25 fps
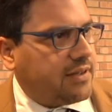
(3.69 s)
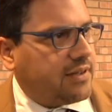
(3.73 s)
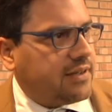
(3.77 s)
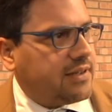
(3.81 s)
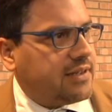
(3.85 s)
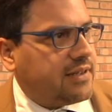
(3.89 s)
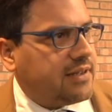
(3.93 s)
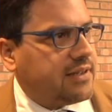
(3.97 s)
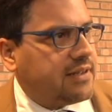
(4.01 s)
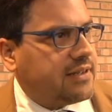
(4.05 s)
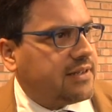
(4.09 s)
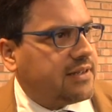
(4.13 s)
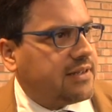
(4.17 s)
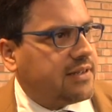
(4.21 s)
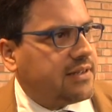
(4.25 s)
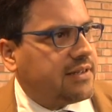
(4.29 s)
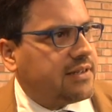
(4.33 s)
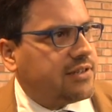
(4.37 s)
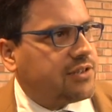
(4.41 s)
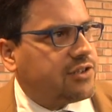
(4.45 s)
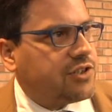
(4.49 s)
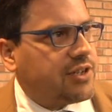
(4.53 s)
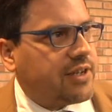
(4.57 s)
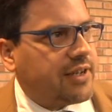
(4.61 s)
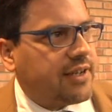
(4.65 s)

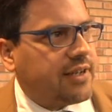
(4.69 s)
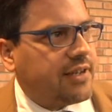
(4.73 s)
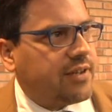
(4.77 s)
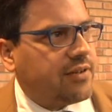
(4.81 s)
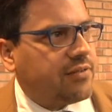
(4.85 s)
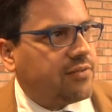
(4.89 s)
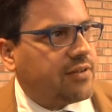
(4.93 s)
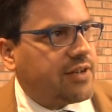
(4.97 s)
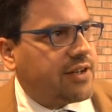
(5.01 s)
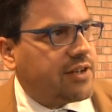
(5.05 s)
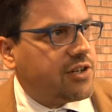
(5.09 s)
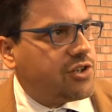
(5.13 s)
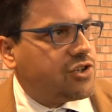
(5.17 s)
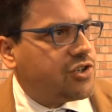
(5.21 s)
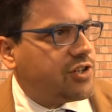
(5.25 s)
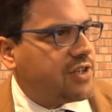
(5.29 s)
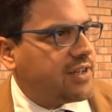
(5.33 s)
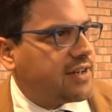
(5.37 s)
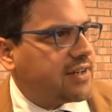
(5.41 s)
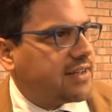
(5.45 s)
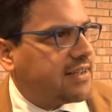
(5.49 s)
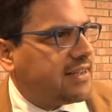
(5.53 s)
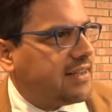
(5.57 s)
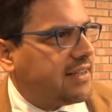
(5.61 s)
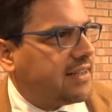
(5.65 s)
Eh, C'è una
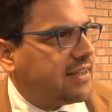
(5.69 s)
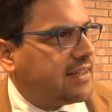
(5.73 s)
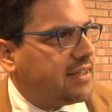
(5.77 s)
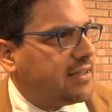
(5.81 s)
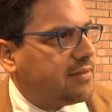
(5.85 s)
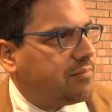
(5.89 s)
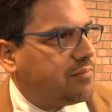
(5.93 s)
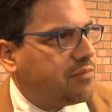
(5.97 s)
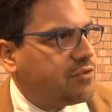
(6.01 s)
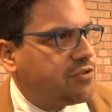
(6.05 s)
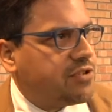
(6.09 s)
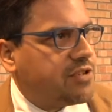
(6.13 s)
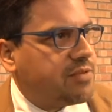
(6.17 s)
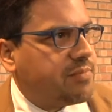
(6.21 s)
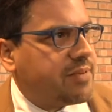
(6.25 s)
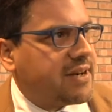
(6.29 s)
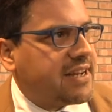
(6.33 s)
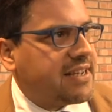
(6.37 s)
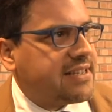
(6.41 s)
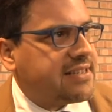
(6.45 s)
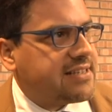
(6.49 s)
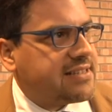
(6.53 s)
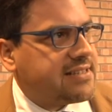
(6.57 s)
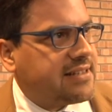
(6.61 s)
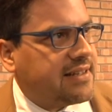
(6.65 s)
ricerca che più si
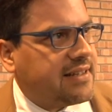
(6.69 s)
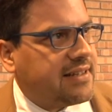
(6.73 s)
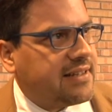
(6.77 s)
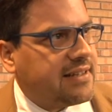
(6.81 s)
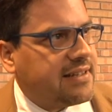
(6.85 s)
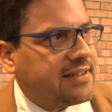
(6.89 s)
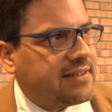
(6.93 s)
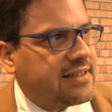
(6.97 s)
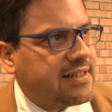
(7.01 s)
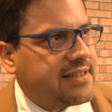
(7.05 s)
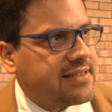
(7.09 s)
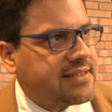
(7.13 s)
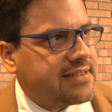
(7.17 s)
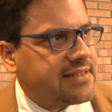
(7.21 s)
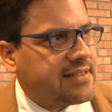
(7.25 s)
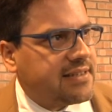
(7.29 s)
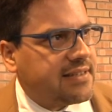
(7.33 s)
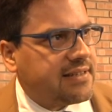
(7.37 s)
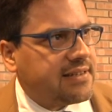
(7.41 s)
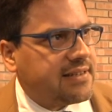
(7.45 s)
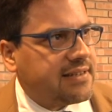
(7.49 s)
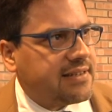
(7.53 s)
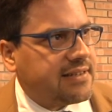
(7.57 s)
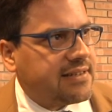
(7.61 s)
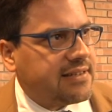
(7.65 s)
presta ad
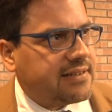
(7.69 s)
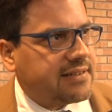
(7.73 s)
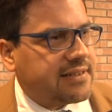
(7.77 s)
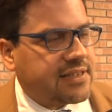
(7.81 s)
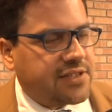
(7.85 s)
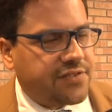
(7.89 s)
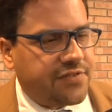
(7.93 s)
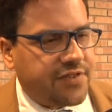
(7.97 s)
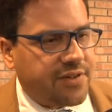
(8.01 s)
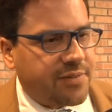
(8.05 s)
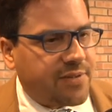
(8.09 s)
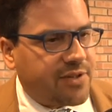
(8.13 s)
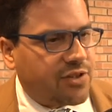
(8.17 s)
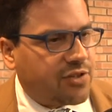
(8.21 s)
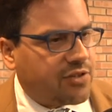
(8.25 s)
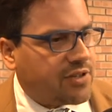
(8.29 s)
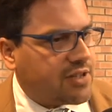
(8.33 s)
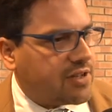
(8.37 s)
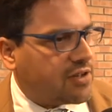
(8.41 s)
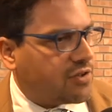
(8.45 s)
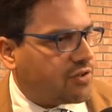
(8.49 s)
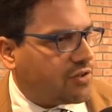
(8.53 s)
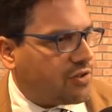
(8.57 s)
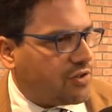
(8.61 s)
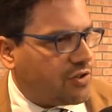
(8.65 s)
essere, al trasferimento
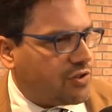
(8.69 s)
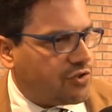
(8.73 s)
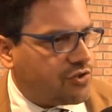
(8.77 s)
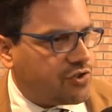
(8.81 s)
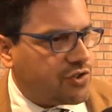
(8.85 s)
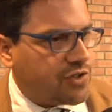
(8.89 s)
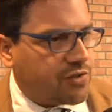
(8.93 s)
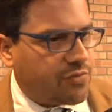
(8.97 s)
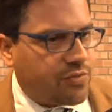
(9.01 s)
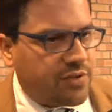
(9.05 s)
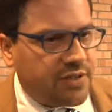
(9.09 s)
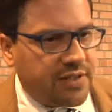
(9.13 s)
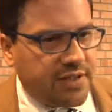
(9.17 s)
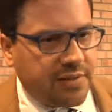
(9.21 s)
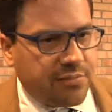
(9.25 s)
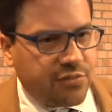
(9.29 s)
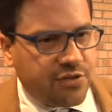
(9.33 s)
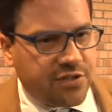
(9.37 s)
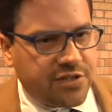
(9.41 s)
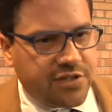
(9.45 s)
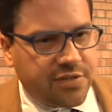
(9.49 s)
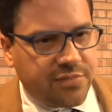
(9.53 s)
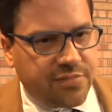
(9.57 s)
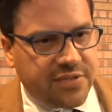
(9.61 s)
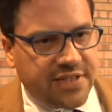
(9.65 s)
tecnologico e quindi la
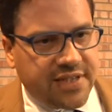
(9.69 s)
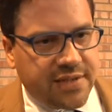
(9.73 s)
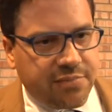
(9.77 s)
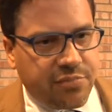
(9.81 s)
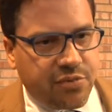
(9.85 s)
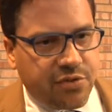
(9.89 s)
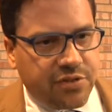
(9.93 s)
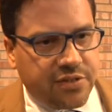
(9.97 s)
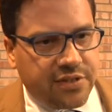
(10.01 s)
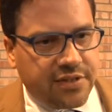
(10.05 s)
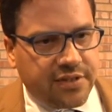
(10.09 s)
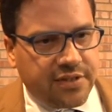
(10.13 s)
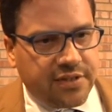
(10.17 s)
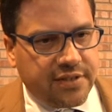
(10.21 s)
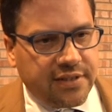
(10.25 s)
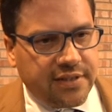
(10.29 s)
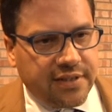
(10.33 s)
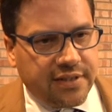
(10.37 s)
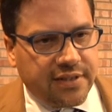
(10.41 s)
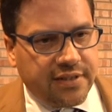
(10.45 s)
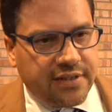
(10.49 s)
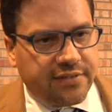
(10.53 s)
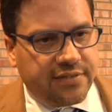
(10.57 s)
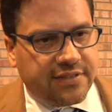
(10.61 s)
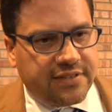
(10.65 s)
possibilità poi di
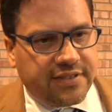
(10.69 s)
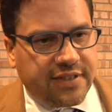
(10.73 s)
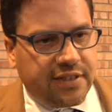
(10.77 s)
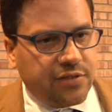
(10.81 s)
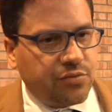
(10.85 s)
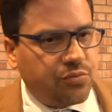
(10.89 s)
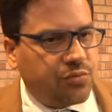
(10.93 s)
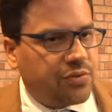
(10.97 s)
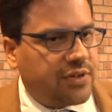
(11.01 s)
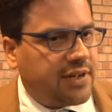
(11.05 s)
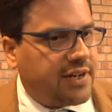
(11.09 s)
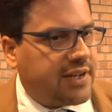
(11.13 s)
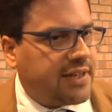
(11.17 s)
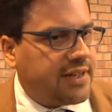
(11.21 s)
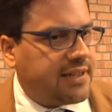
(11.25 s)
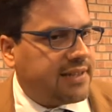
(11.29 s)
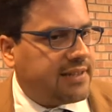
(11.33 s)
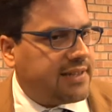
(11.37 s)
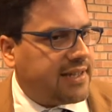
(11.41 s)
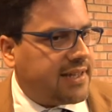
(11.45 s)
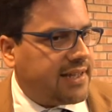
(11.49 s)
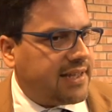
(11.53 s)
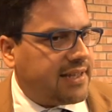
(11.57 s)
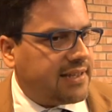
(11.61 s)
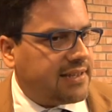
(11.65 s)
tradurre le
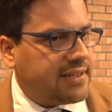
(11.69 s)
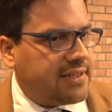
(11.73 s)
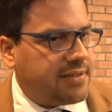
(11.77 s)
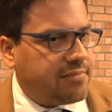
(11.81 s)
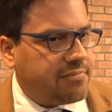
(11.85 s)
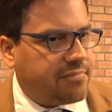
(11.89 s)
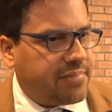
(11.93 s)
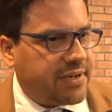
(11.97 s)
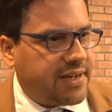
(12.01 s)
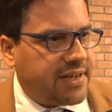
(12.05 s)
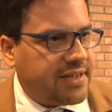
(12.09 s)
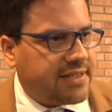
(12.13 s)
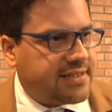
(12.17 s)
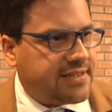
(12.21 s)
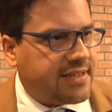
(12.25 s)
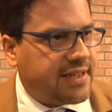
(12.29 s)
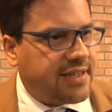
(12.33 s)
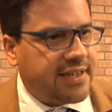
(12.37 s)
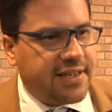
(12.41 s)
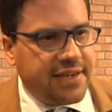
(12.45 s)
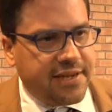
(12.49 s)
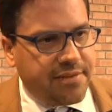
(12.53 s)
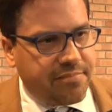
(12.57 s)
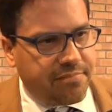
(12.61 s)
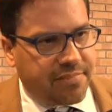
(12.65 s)
idee di impresa
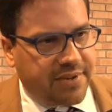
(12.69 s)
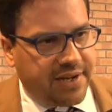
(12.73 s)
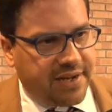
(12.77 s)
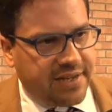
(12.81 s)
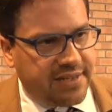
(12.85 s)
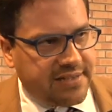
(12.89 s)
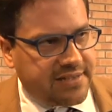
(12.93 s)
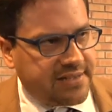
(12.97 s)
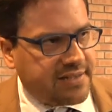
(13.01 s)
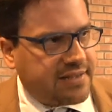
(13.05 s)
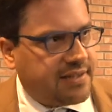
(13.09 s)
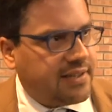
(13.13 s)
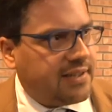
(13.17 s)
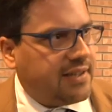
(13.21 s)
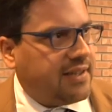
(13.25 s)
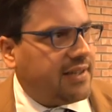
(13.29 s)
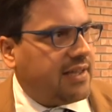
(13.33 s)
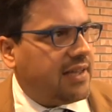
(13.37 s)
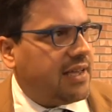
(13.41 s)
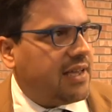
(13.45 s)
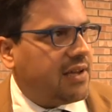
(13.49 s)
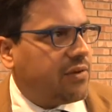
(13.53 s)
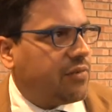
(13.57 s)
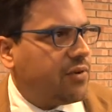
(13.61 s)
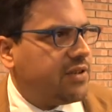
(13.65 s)
in imprese
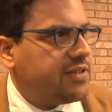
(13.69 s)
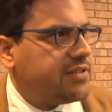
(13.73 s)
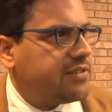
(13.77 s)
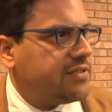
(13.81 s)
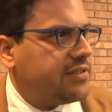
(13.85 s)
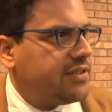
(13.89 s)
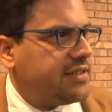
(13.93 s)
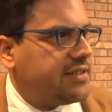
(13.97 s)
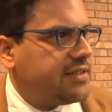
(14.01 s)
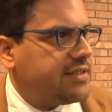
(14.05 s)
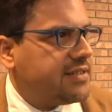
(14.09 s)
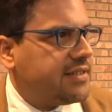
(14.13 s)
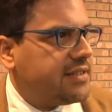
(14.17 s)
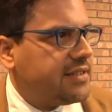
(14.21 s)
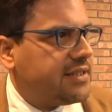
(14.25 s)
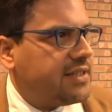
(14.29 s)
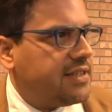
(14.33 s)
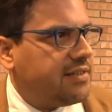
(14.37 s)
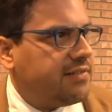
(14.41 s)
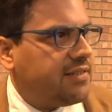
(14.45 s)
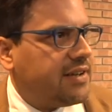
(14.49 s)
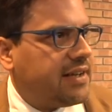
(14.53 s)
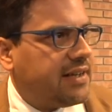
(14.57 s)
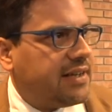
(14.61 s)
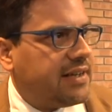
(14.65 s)
e questa
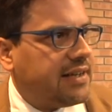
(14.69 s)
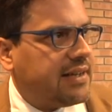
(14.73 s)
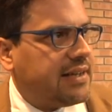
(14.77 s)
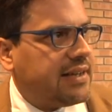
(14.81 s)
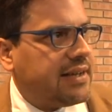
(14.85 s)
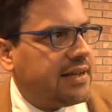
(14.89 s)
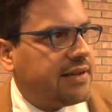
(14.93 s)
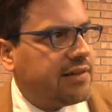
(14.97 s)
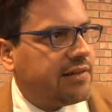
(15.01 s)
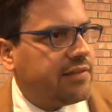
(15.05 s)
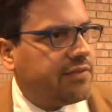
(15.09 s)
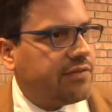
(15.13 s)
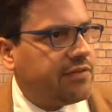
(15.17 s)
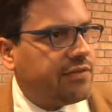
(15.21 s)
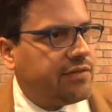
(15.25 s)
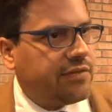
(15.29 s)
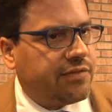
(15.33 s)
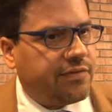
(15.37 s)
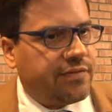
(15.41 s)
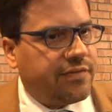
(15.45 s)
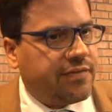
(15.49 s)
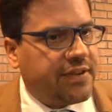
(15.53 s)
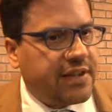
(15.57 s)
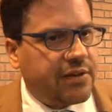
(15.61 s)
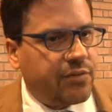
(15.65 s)
iniziativa eh,
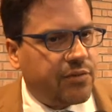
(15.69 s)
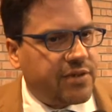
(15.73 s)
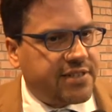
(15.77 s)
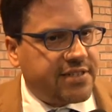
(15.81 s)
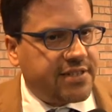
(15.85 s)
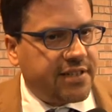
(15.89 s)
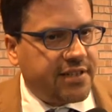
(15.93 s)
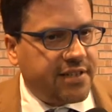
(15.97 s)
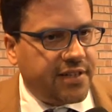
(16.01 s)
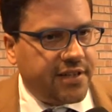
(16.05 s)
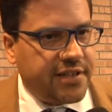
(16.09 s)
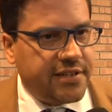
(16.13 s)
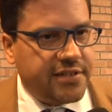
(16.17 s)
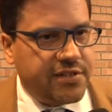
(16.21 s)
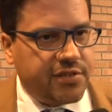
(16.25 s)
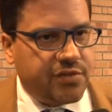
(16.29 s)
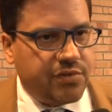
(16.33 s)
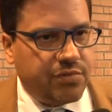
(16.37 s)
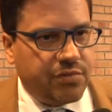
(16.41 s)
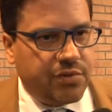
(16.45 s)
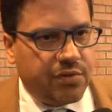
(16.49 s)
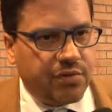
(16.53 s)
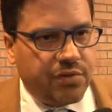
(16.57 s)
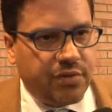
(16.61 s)
va in questa direzione.